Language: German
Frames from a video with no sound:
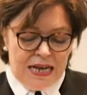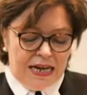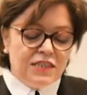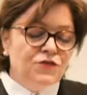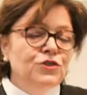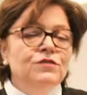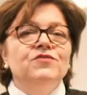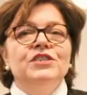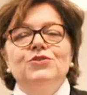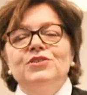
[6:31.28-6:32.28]
Als würden
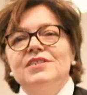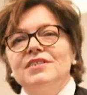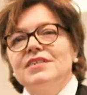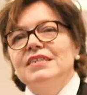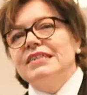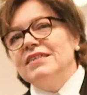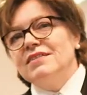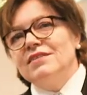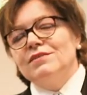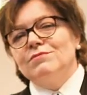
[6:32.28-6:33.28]
wir durch diese
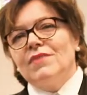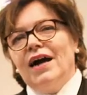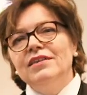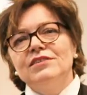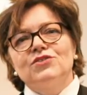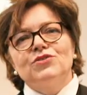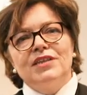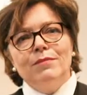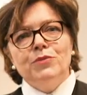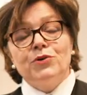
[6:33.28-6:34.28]
Krise alle
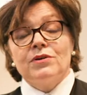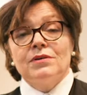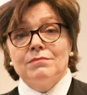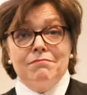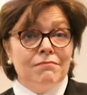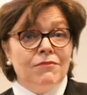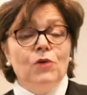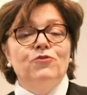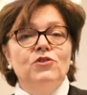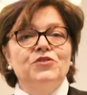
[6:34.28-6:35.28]
zusammenrücken,
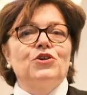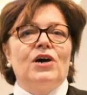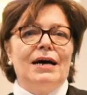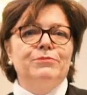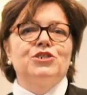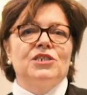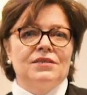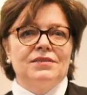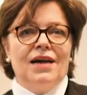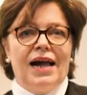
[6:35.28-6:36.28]
obwohl wir doch
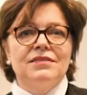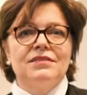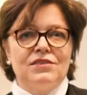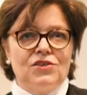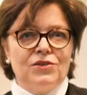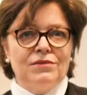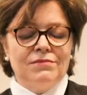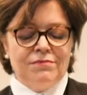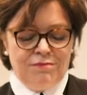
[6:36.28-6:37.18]
Abstand halten sollen.